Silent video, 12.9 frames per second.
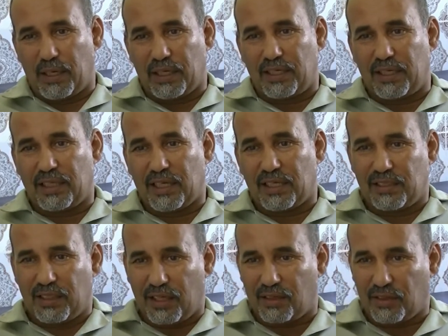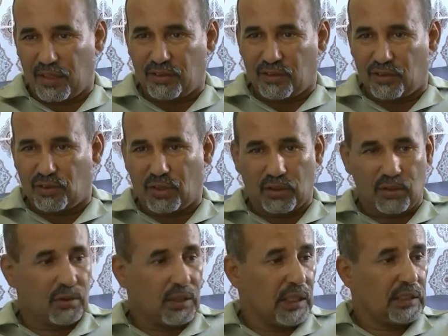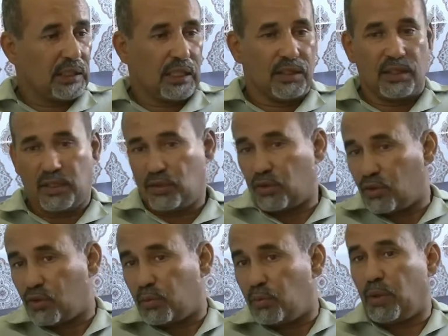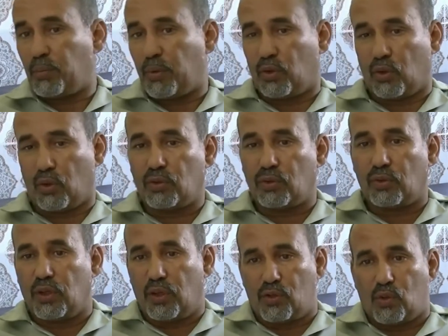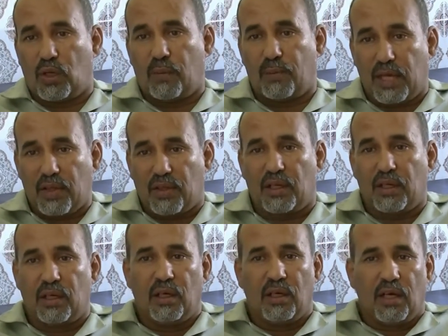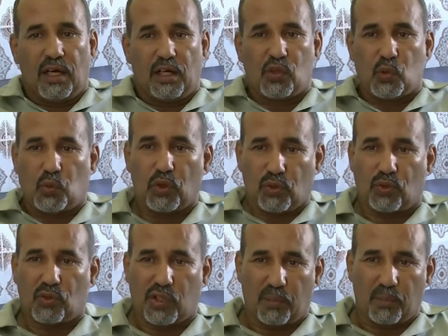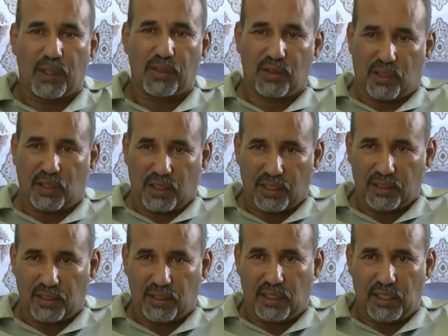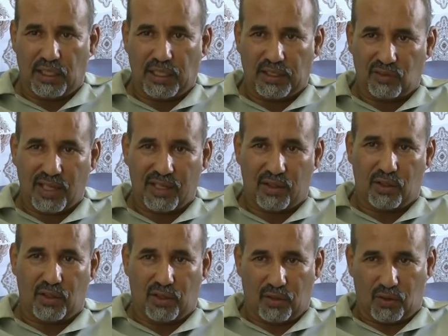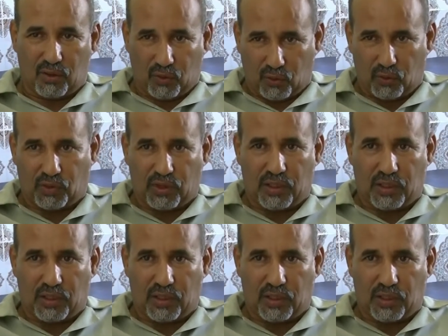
Para que dar interés a esta situación hay que hacer. Eso es muy peligroso, es una amenaza a las fuerzas de paz aquí en el Sahara eh,